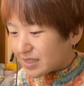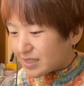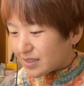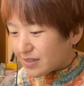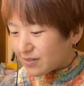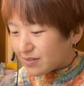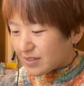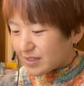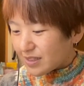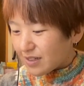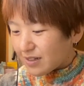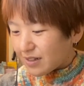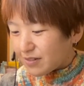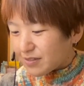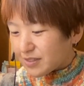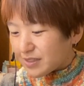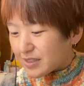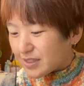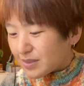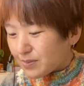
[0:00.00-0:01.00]
りんごちゃんがお
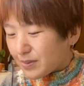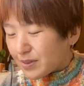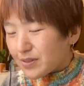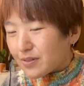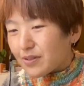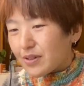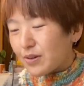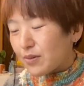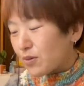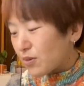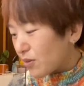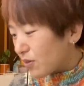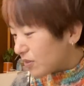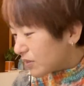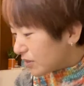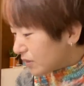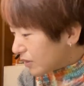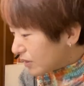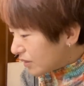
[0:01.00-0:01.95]
すすめの絵本